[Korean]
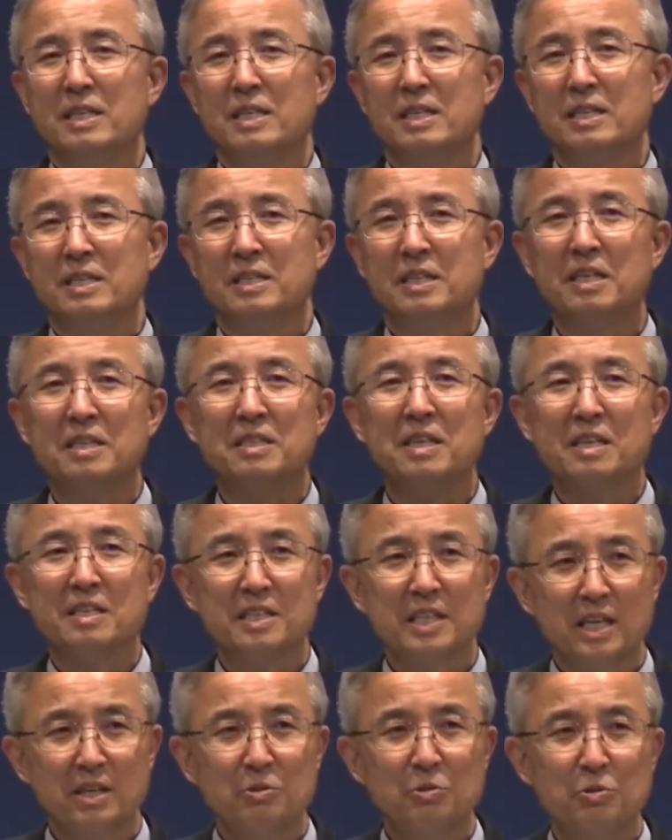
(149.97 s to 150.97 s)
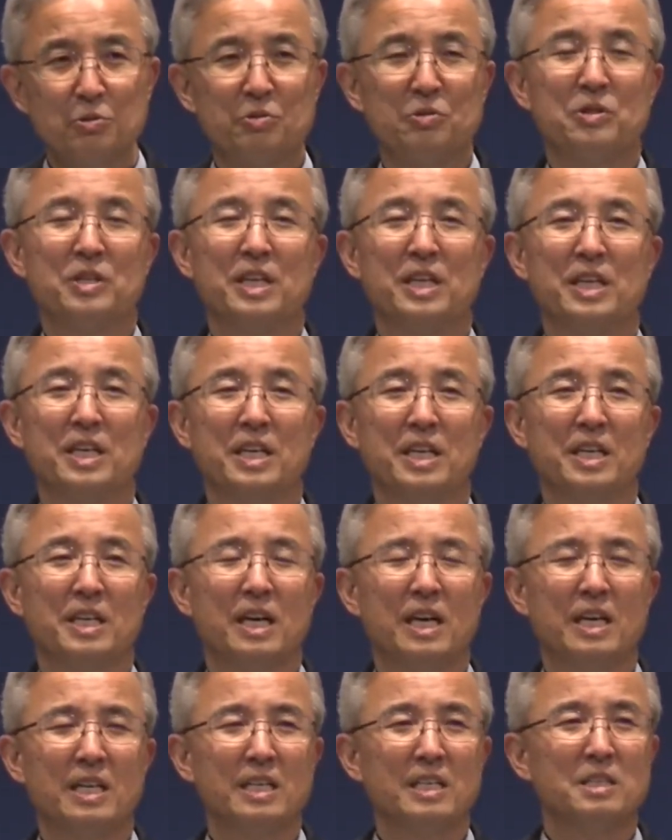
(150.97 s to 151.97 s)
세상 창조 전에
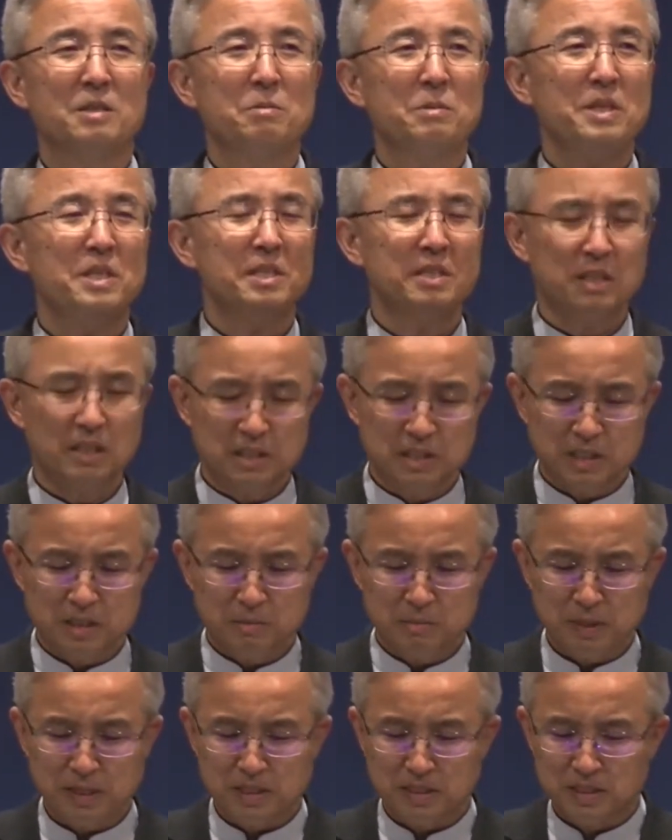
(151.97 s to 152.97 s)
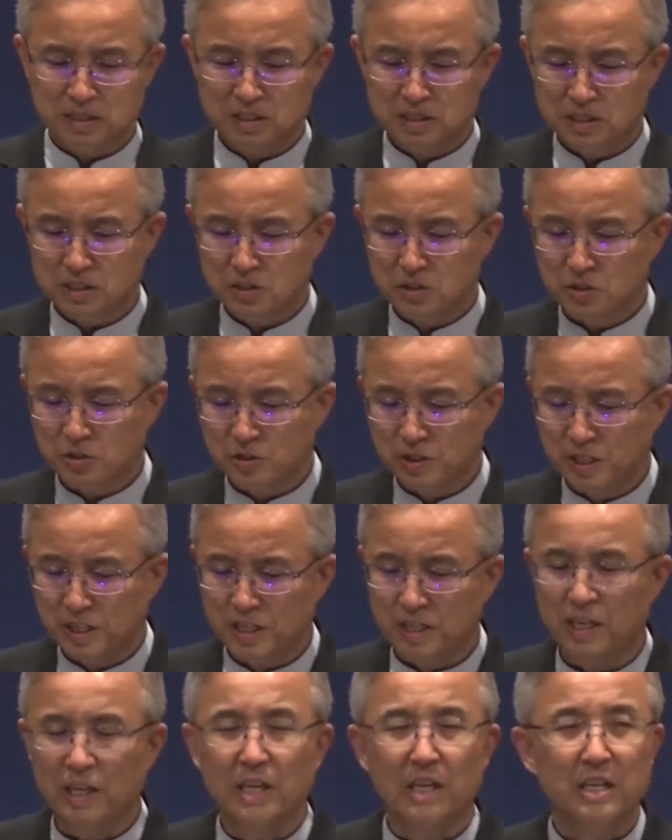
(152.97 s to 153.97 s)
하나님이 이 세상을 만드시기
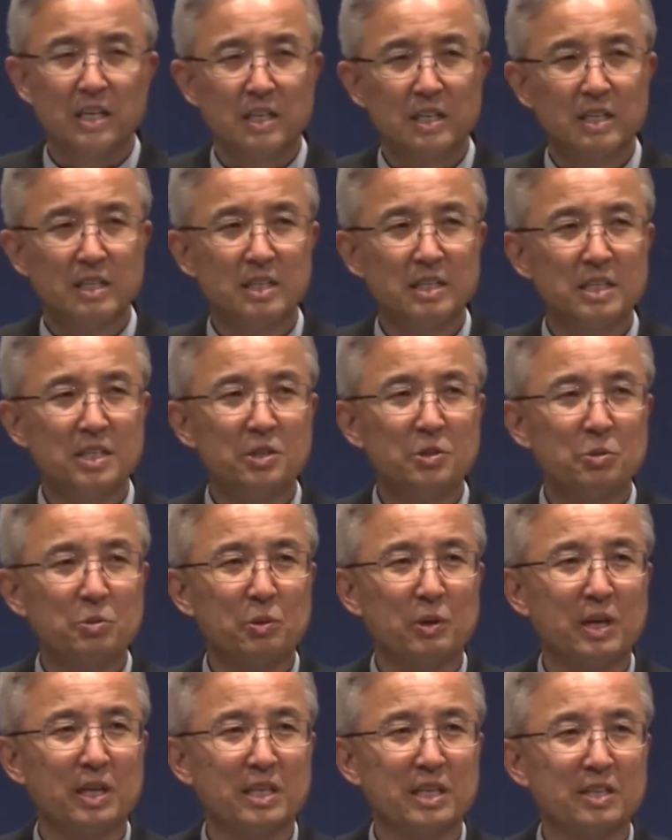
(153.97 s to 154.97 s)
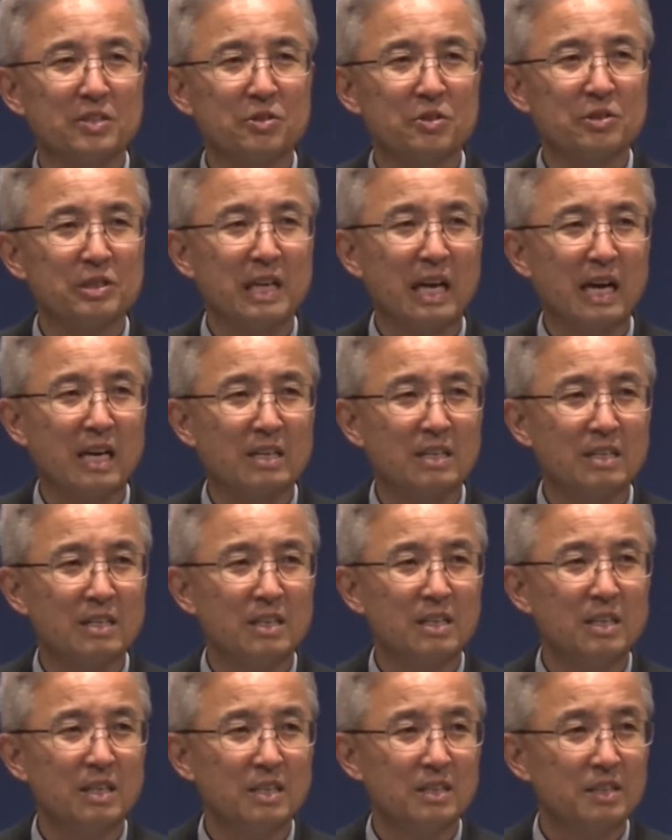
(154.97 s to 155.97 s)
전에 그리스도 안에서 나를
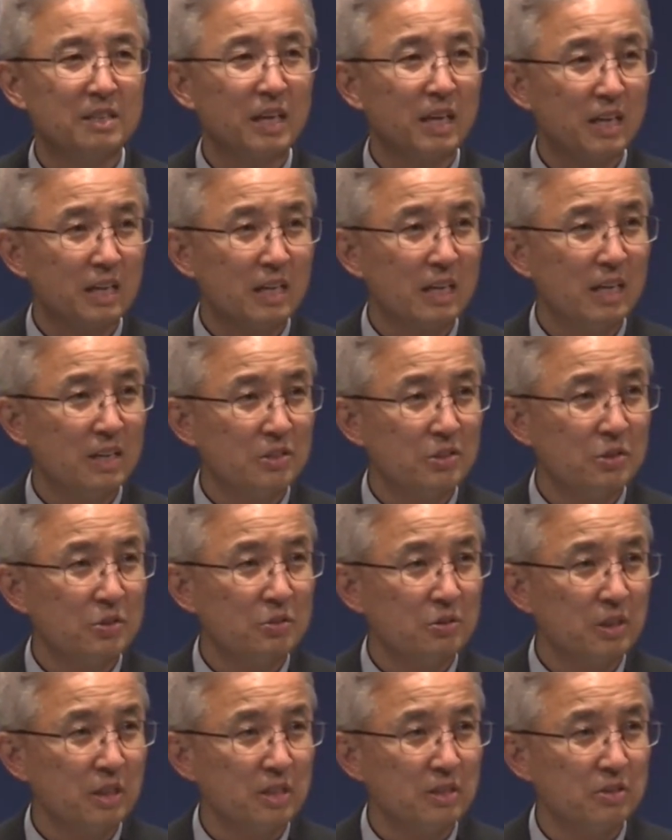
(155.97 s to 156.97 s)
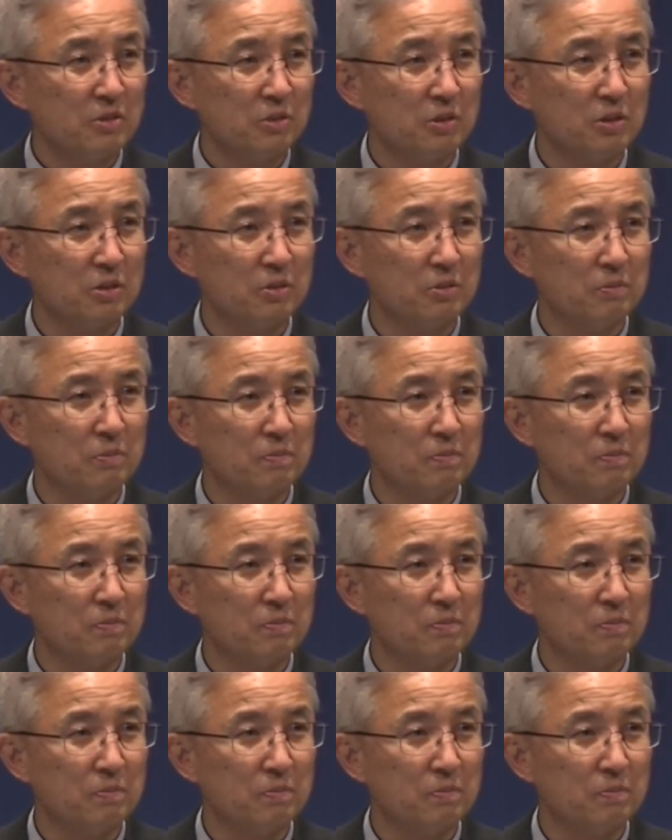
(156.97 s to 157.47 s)
택하셨다는 거예요.